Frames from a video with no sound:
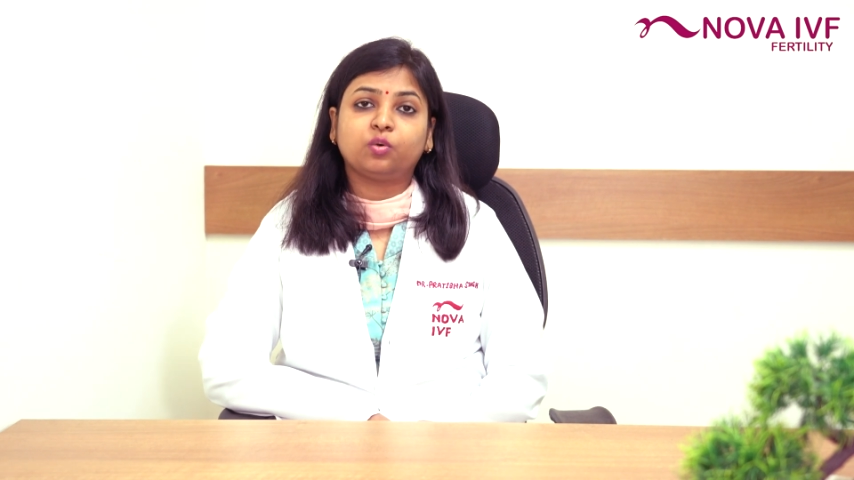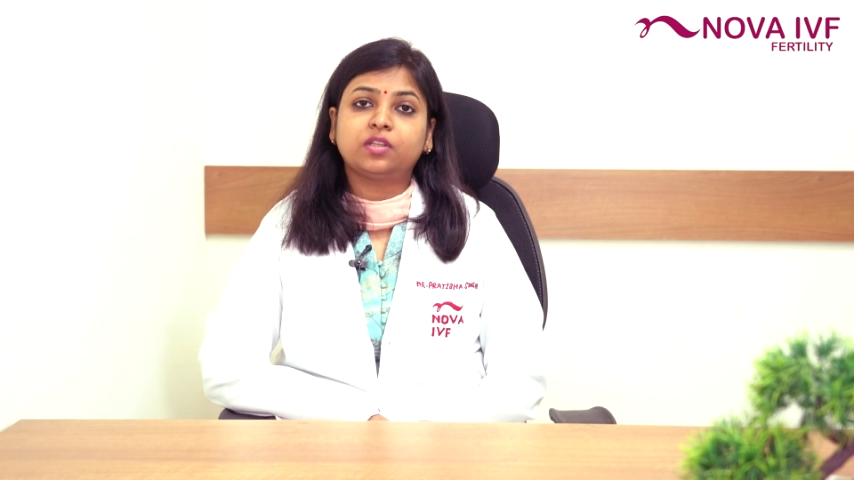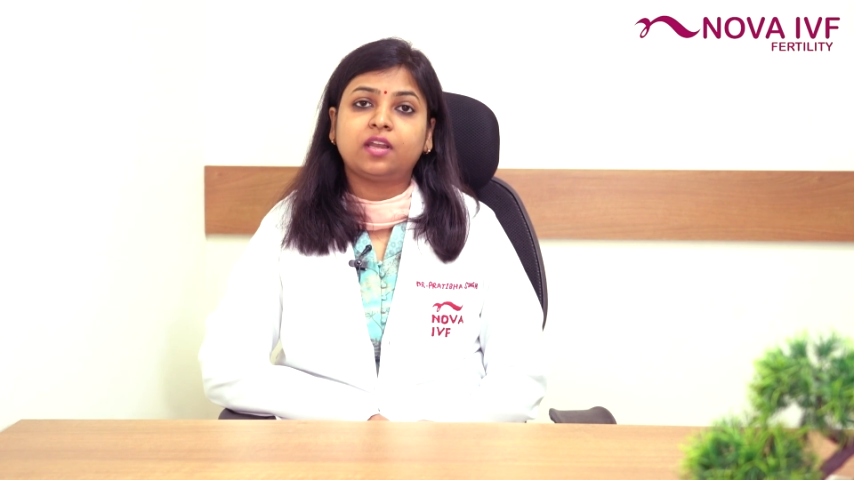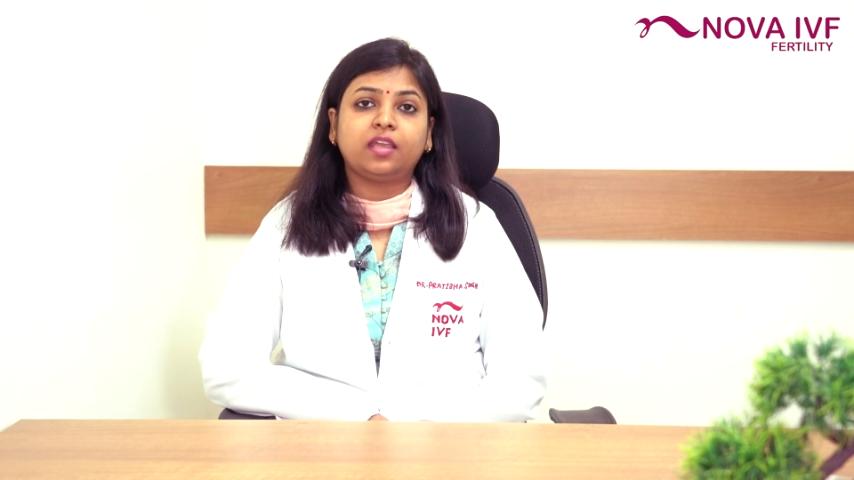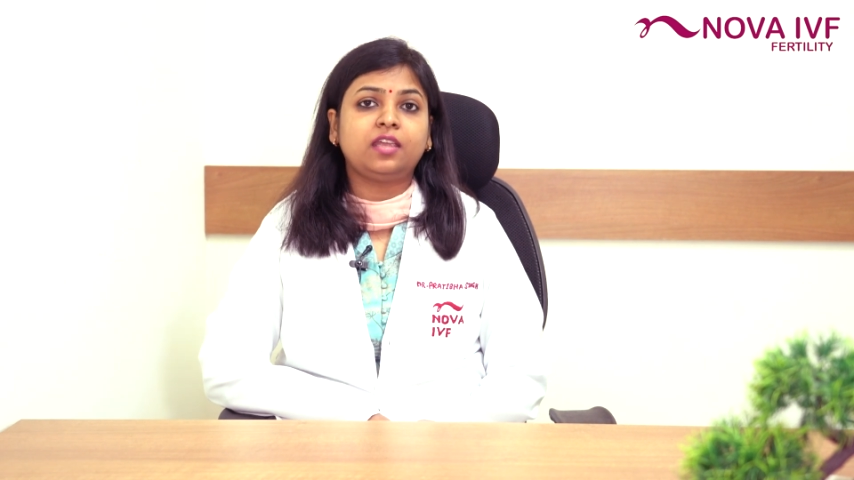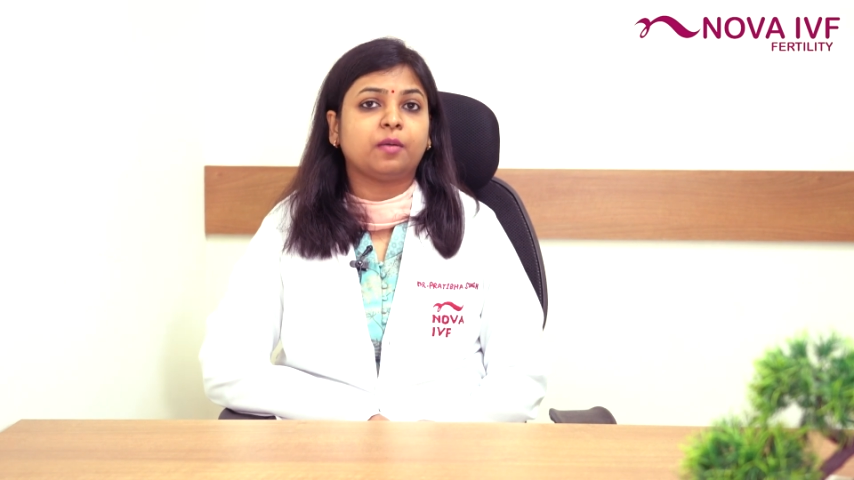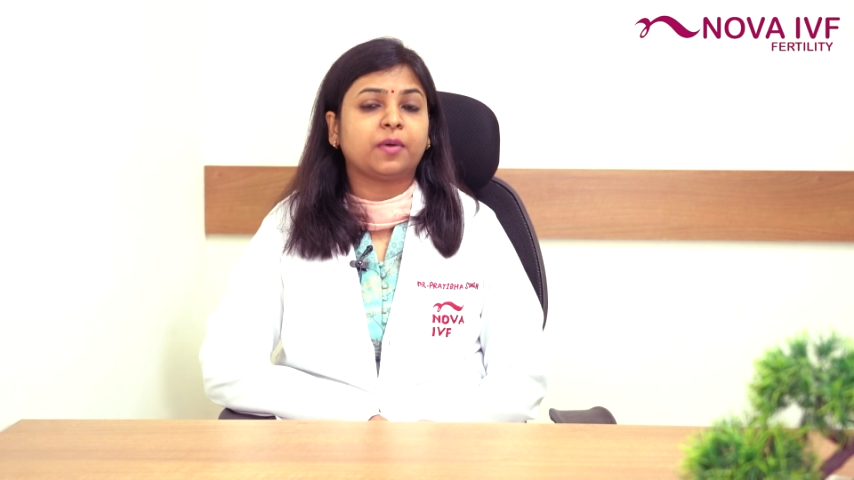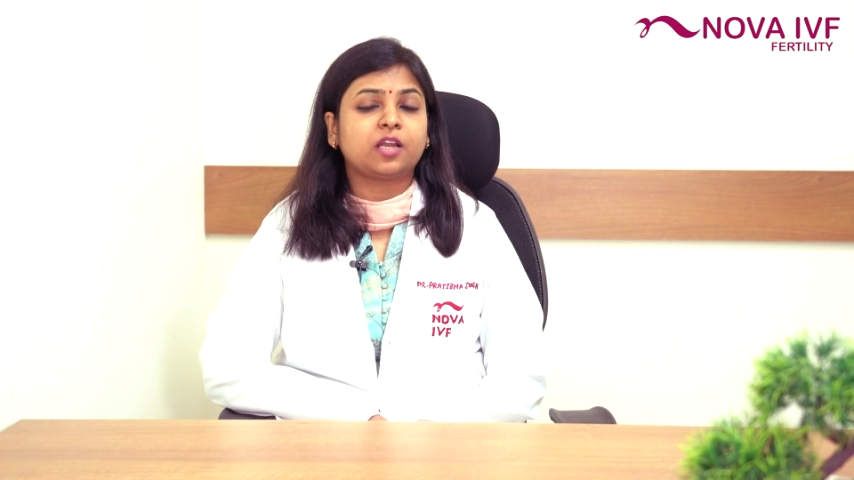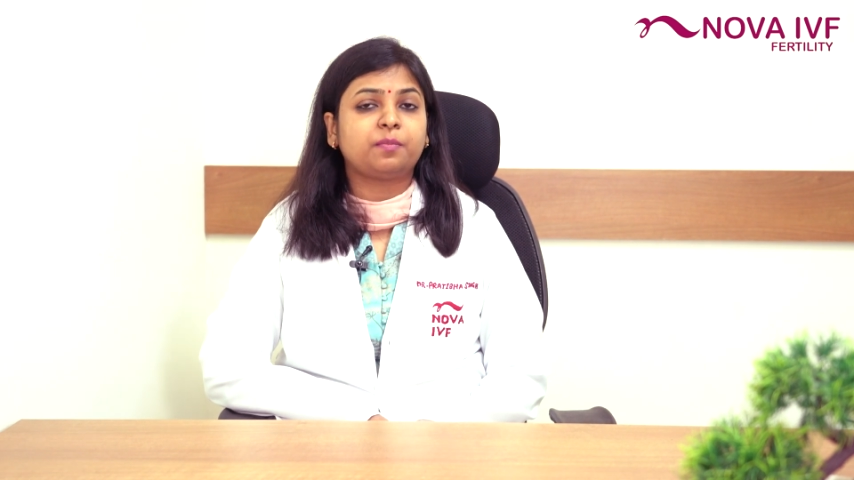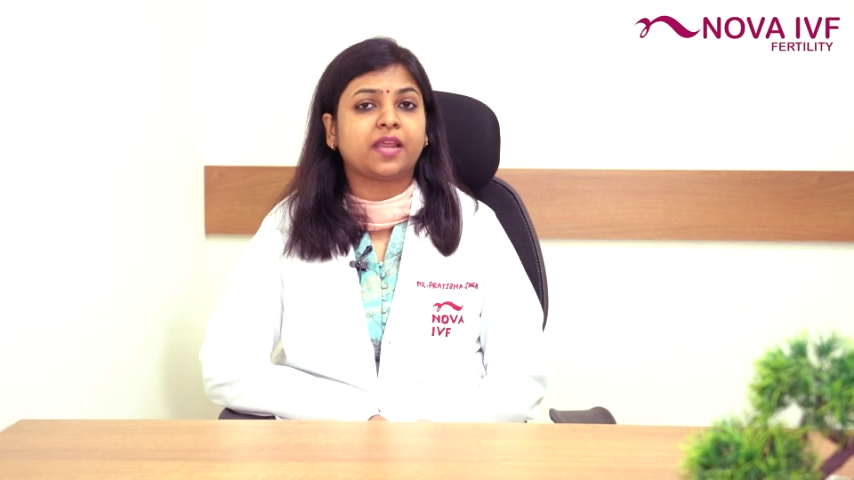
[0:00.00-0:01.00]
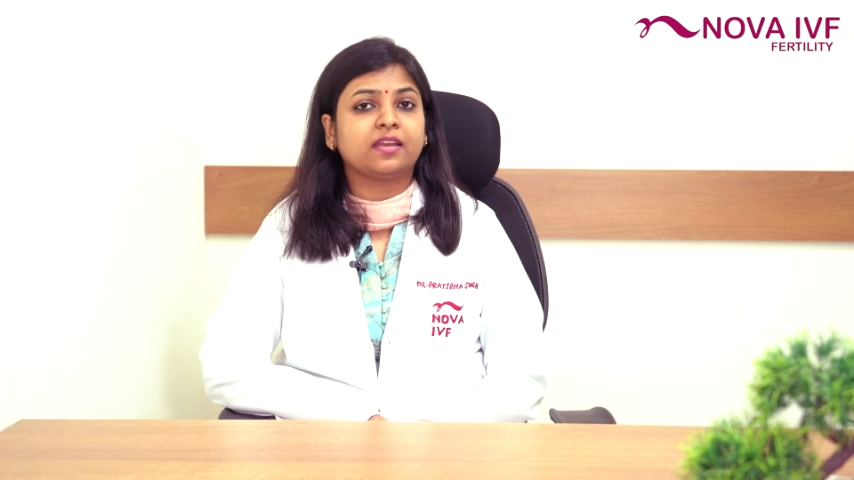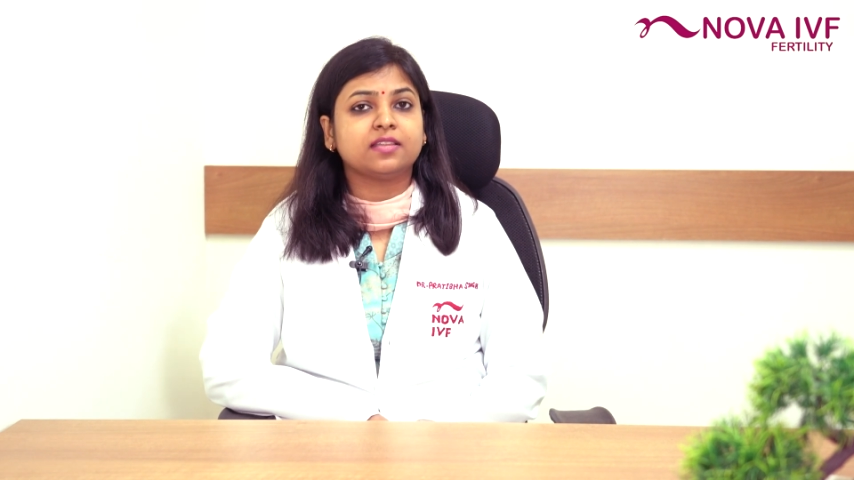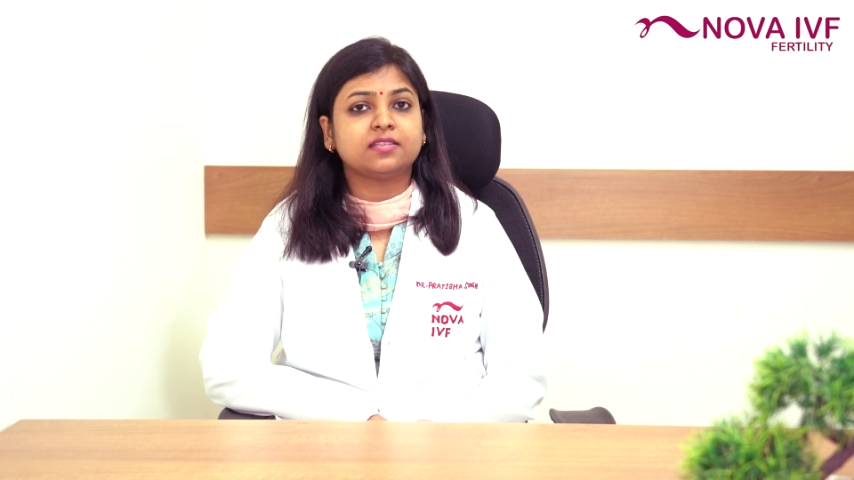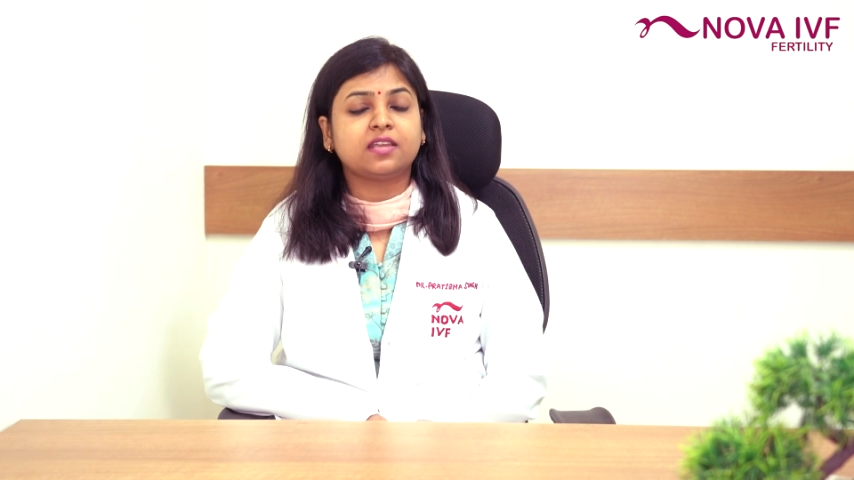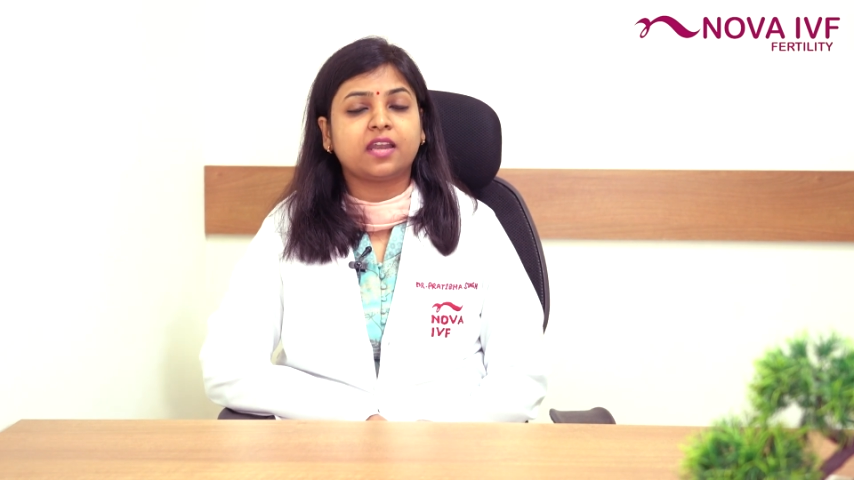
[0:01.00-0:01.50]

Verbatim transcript: उतना ही हमारा प्रेगनेंसी